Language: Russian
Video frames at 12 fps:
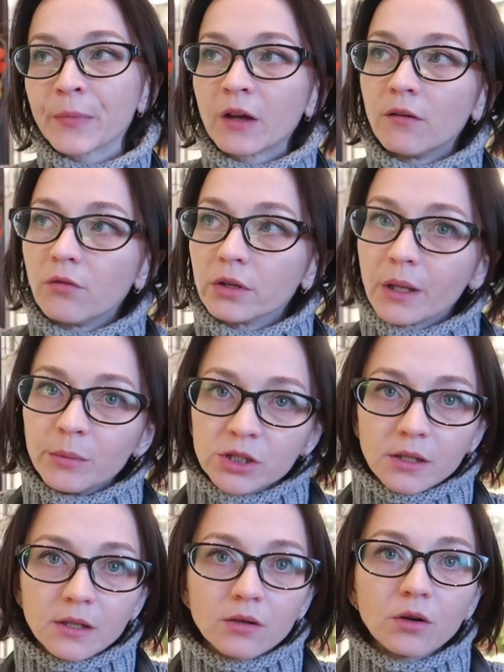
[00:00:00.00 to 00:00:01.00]
Вот,
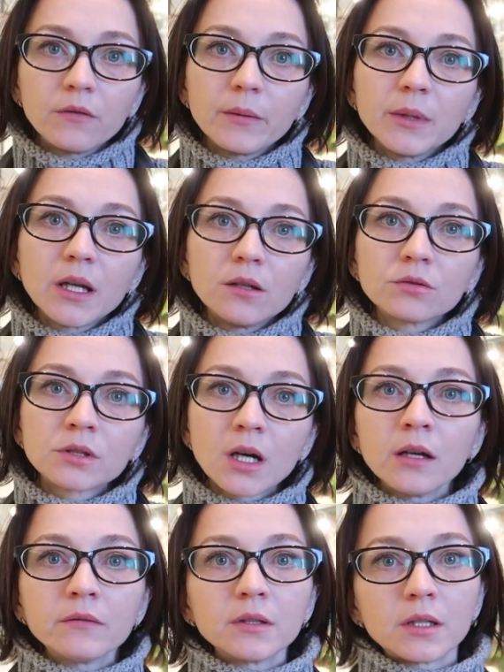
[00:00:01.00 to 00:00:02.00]
обычная торговля меня не
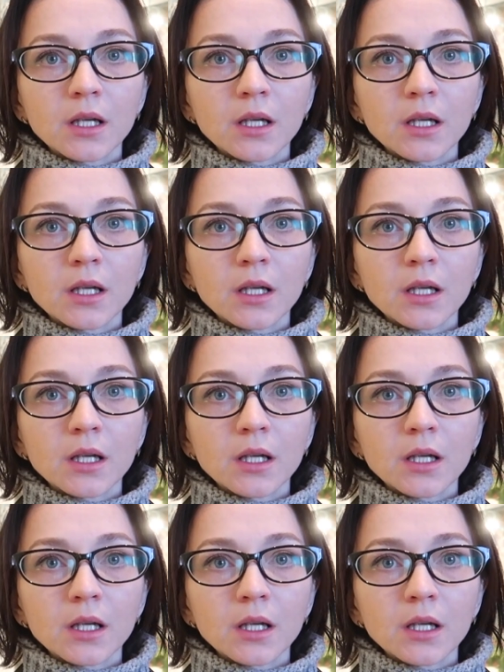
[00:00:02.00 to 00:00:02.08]
устраивает,